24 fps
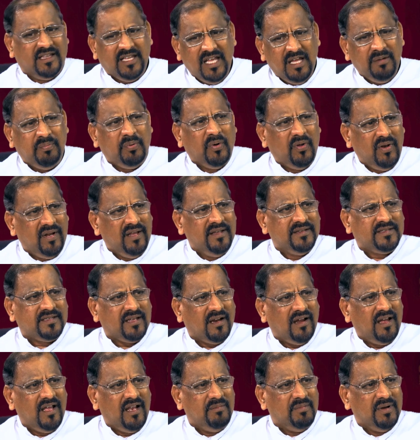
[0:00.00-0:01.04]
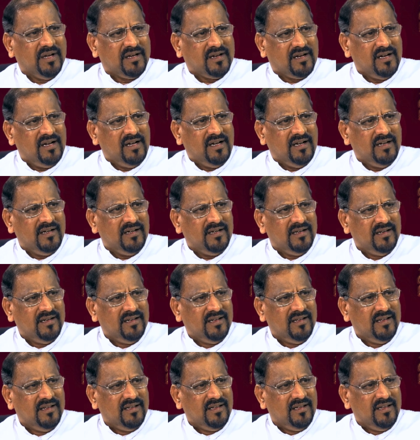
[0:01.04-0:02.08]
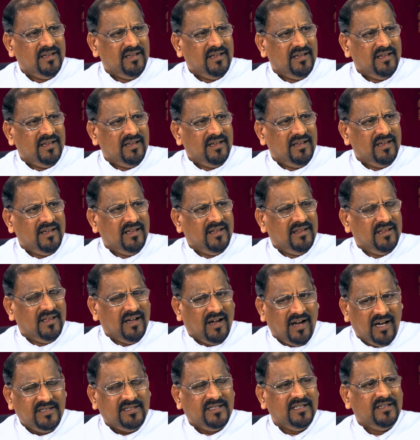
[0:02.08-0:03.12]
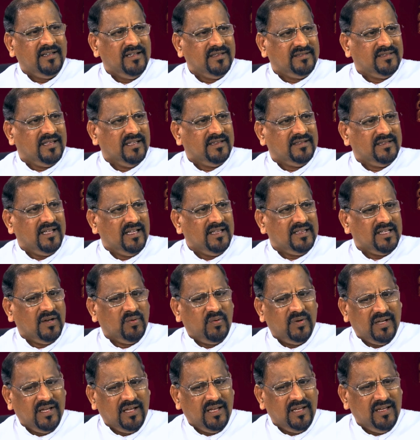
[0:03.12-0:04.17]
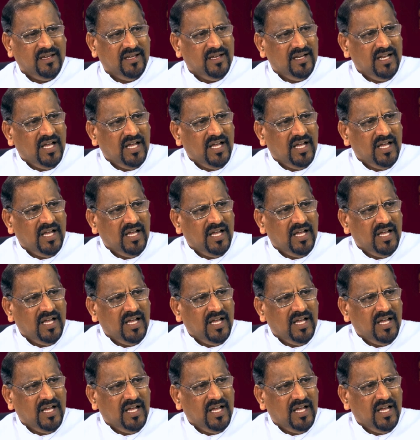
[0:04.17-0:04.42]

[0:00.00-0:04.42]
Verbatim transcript: அதே போல இஸ்ராயல் மக்கள் இந்த ஆட்டு இரத்தத்தை தங்களுடைய